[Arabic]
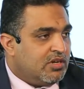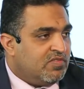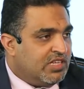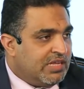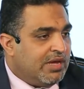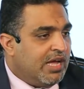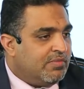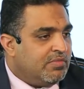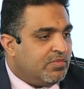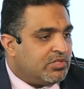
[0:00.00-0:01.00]
فده بقى
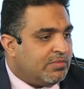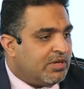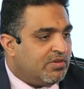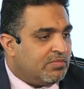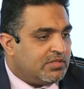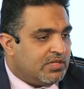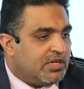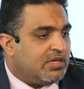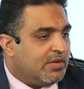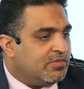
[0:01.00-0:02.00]
اهم مؤتمر في المنطقه
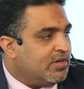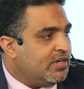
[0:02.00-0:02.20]
الحمد لله